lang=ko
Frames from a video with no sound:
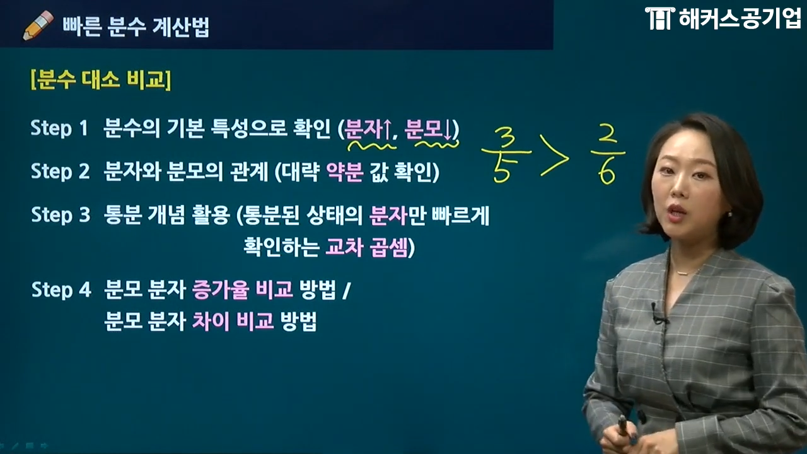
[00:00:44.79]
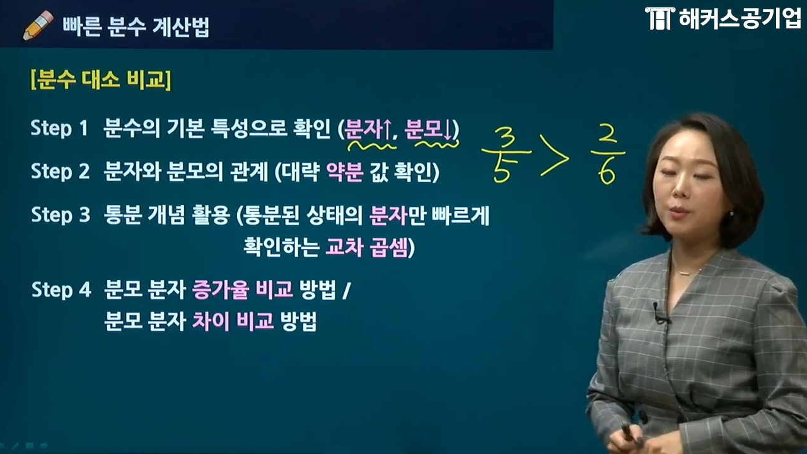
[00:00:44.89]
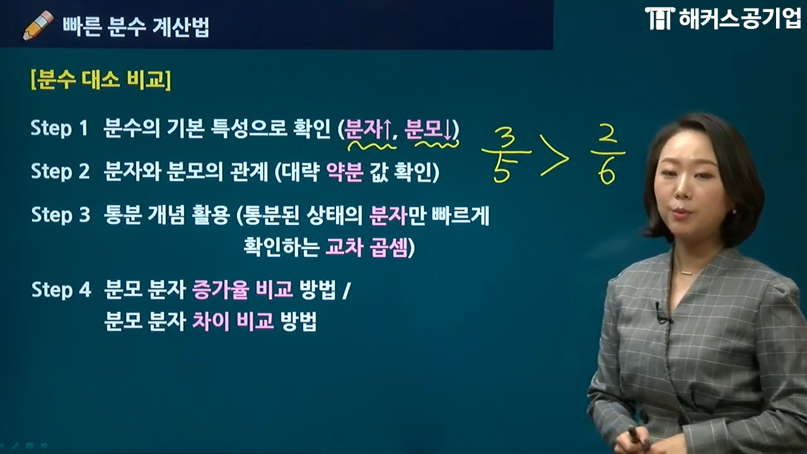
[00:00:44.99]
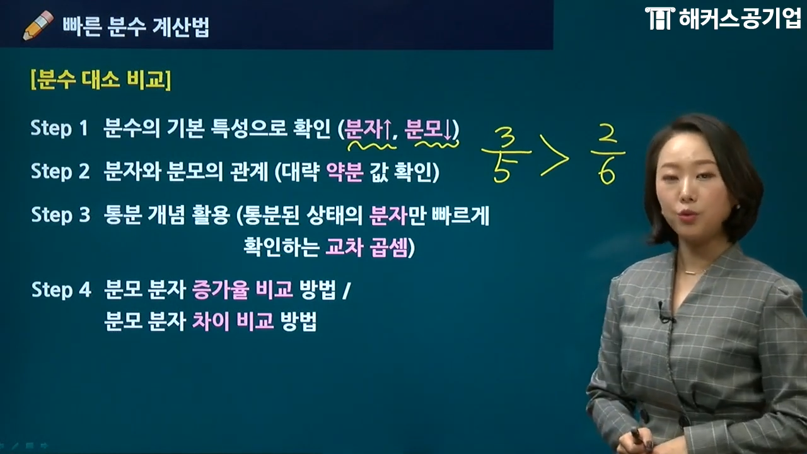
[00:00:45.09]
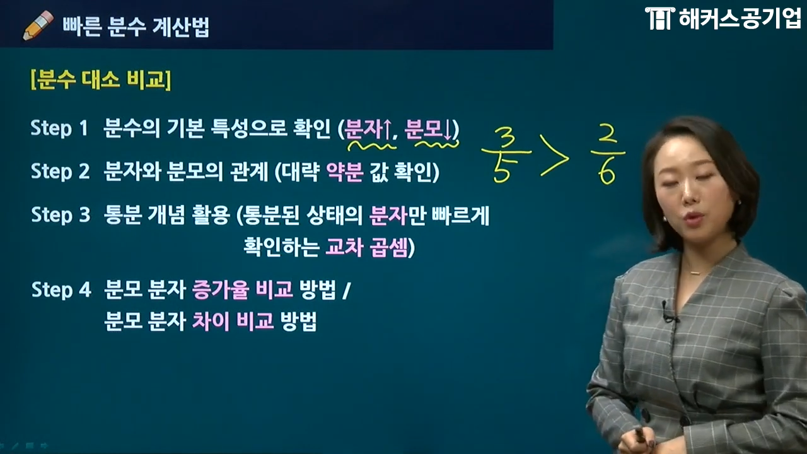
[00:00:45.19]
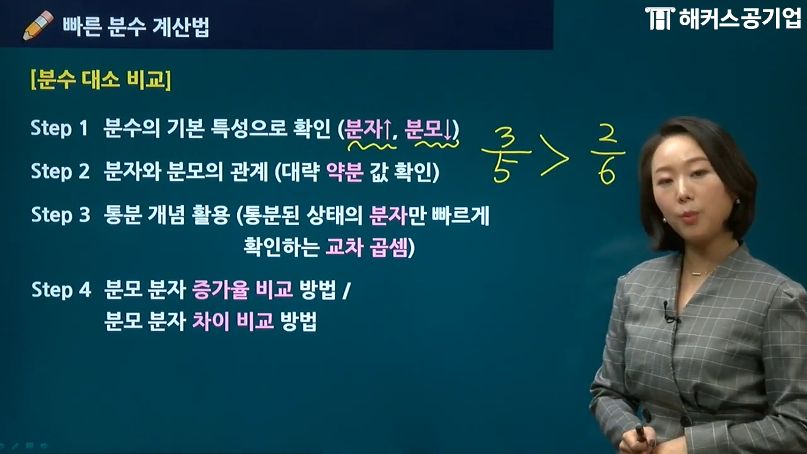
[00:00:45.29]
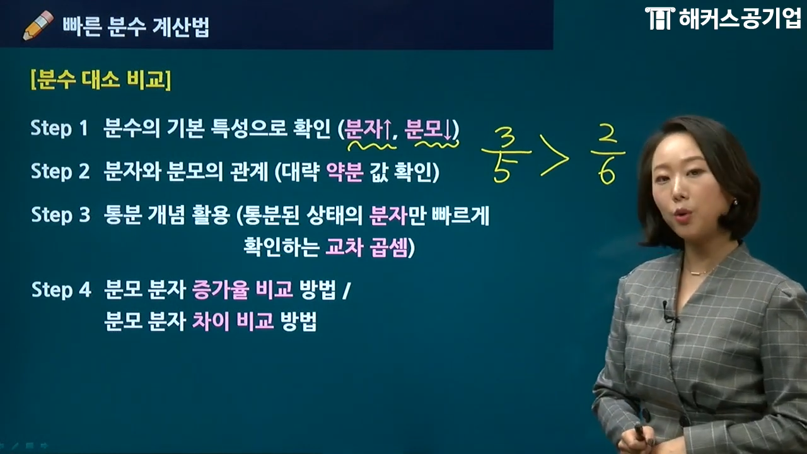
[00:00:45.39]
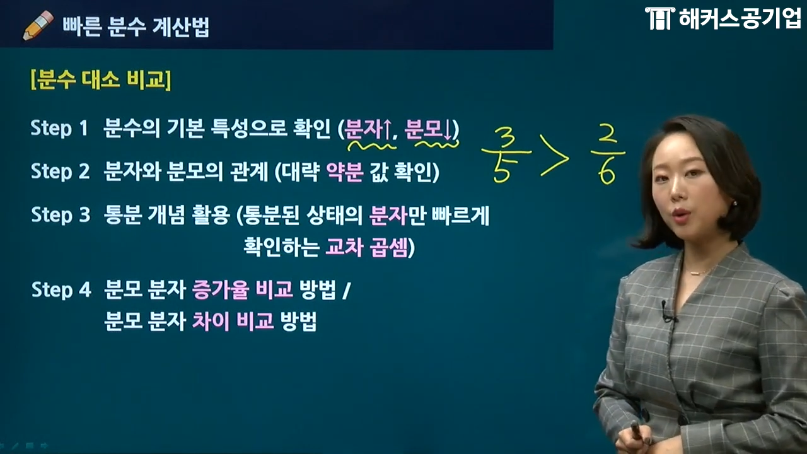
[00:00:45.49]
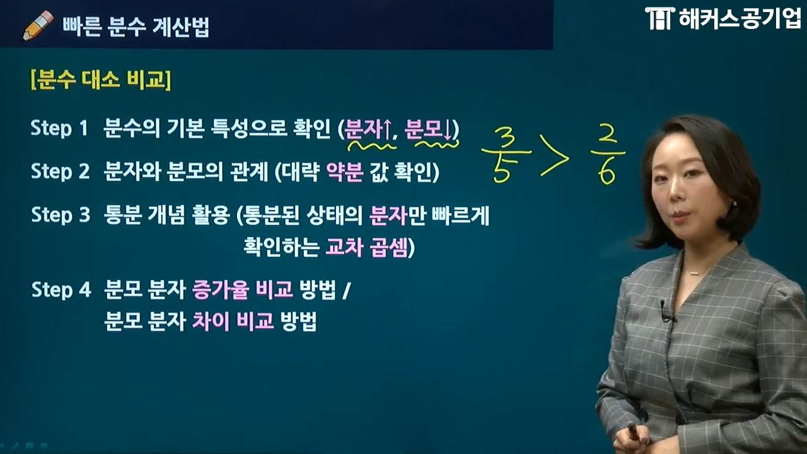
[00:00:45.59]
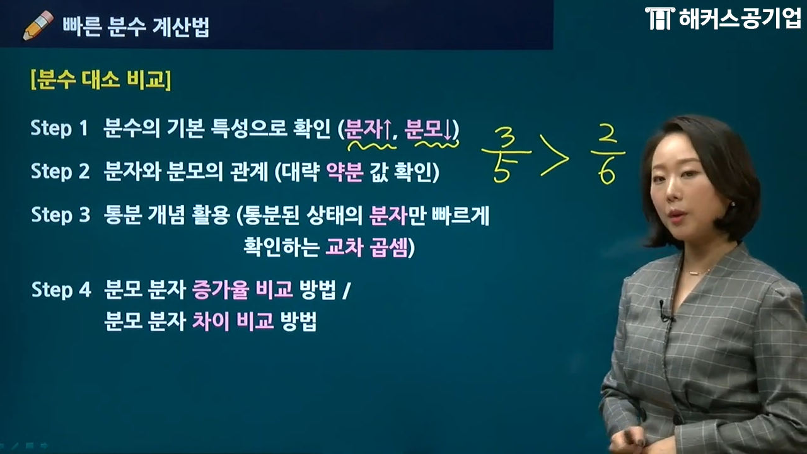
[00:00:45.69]
이름을
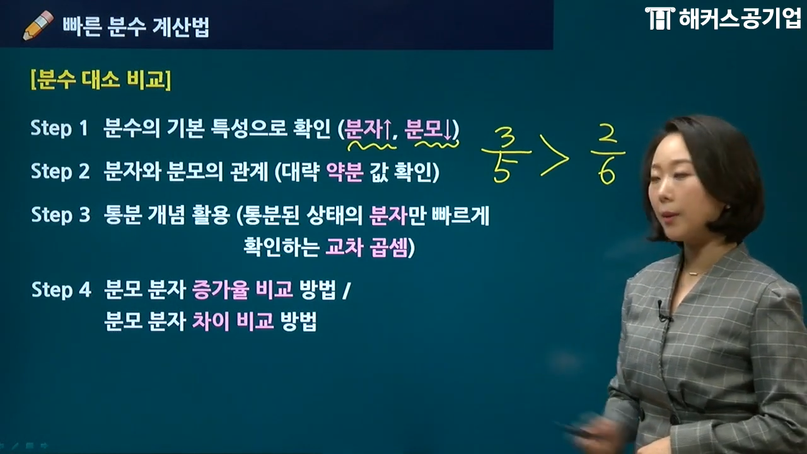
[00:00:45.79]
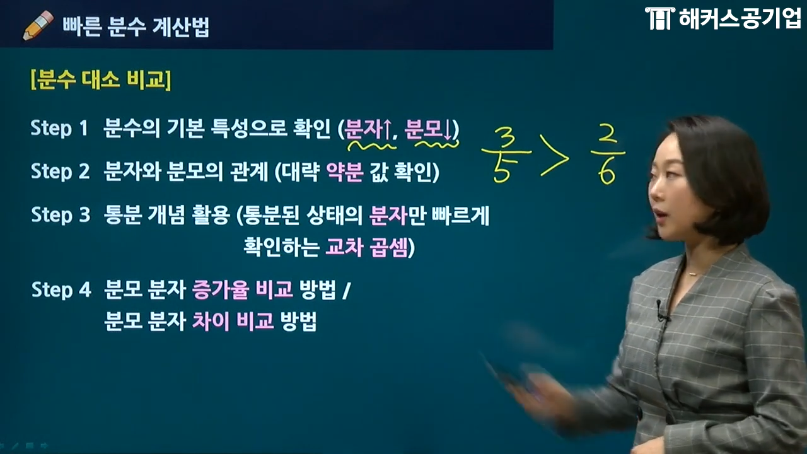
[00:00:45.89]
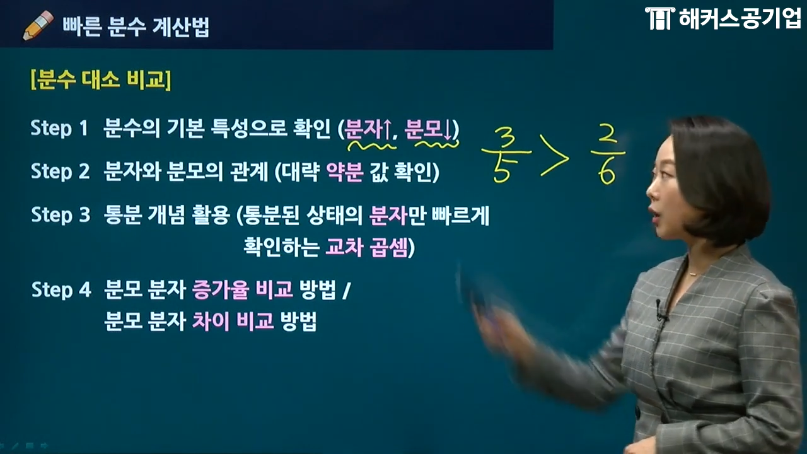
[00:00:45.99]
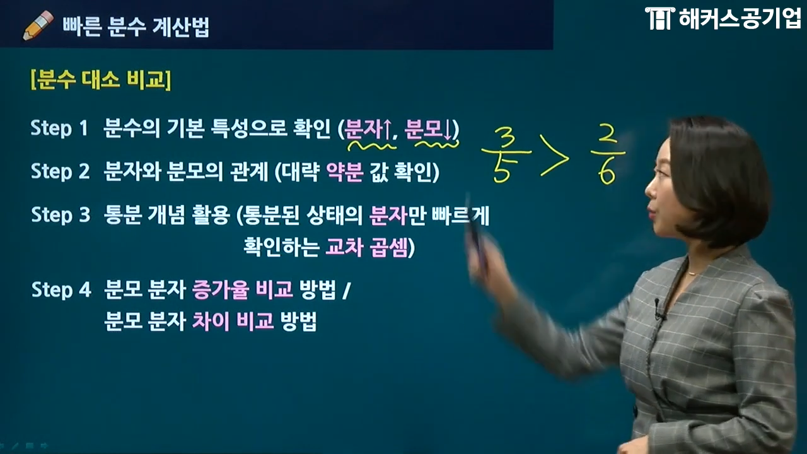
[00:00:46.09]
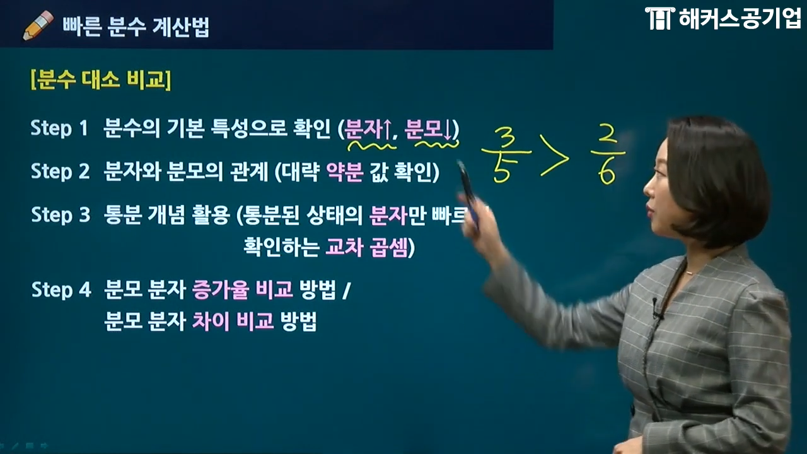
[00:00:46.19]
붙여보기도 합니다. 말 그대로